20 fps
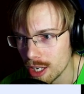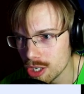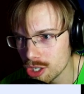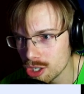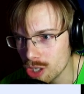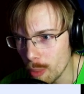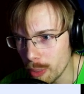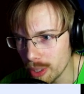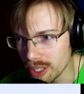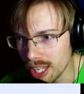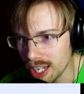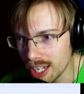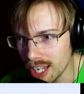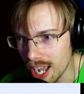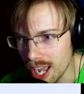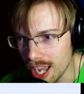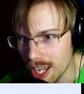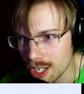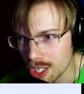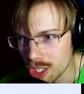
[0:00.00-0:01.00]

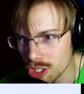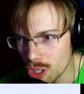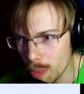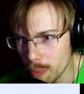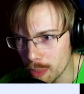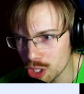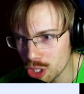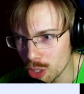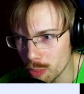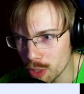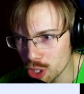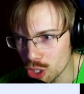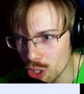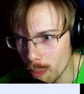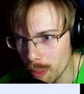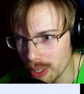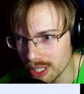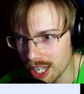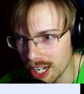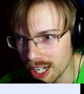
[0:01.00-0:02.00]
Жопа-нога!
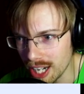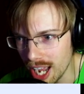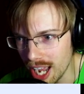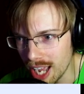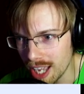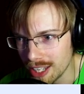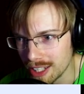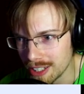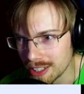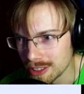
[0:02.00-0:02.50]
Жопа-жопа-жопа-нога!